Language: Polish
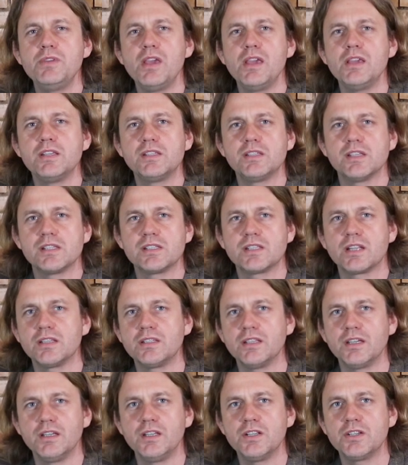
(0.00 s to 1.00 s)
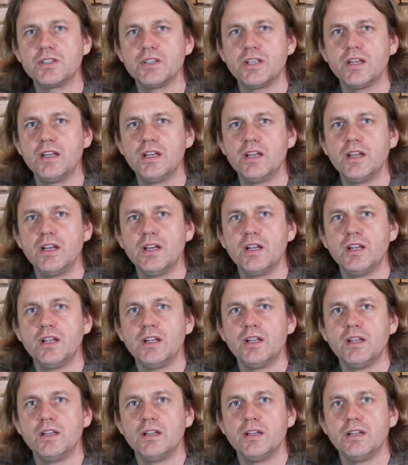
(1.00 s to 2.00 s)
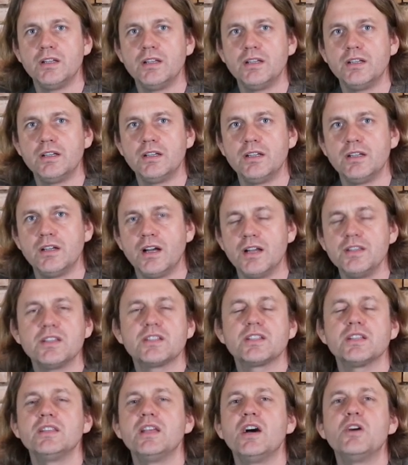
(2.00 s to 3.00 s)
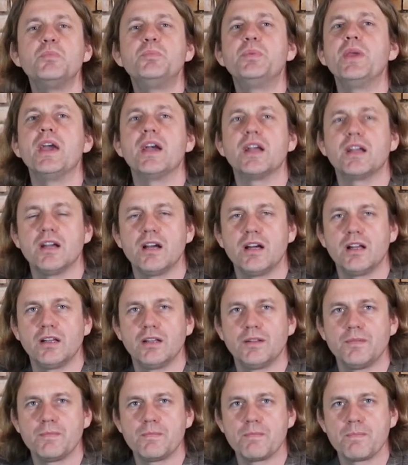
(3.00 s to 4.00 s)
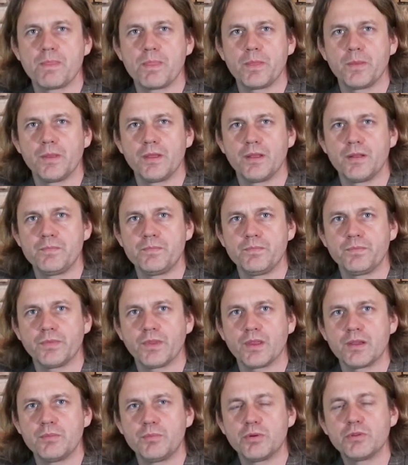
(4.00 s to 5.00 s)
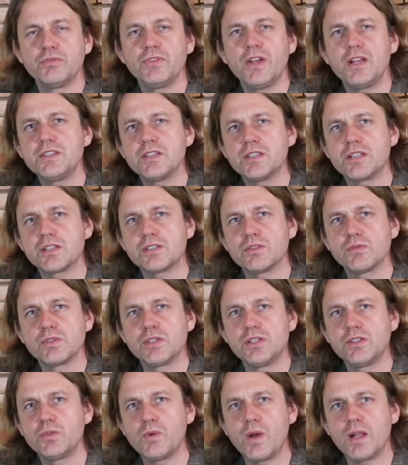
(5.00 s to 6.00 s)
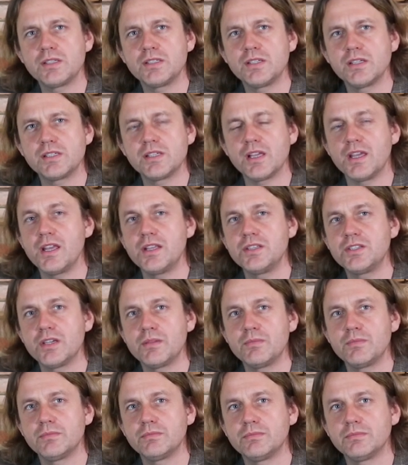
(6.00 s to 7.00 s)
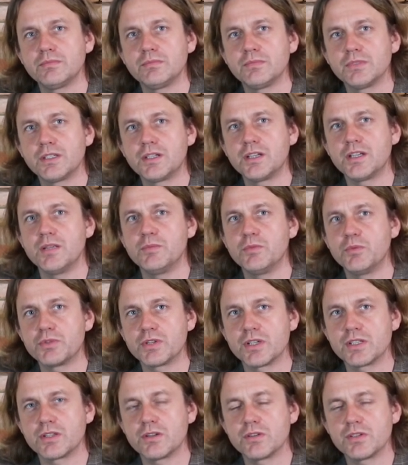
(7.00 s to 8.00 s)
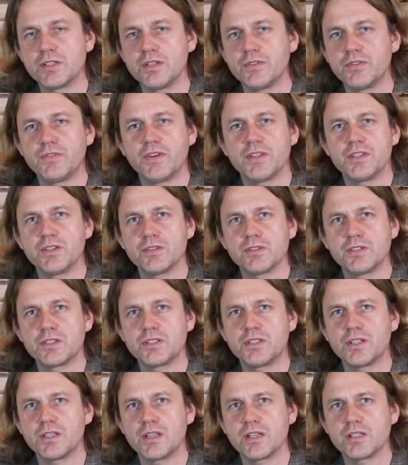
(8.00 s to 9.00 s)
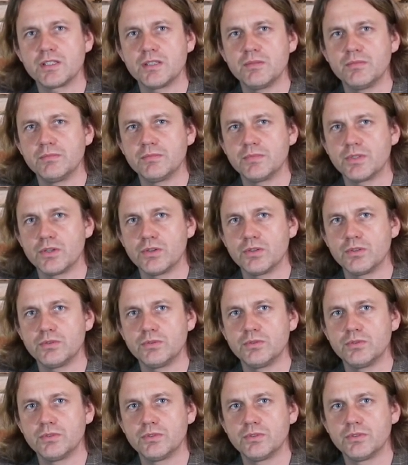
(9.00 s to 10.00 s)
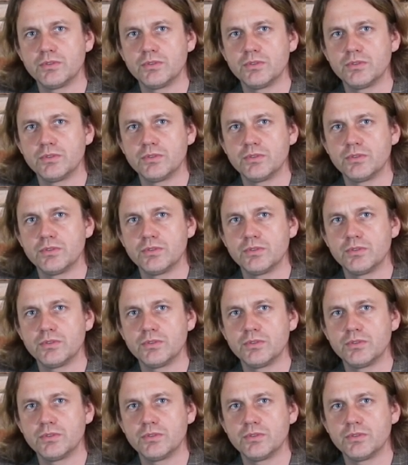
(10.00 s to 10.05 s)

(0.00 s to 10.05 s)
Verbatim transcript: miejsce strategiczne, e, a nie żadna opieka. Porównajcie teraz tą sytuację z zajęciem Krymu przez Rosję w 2014 roku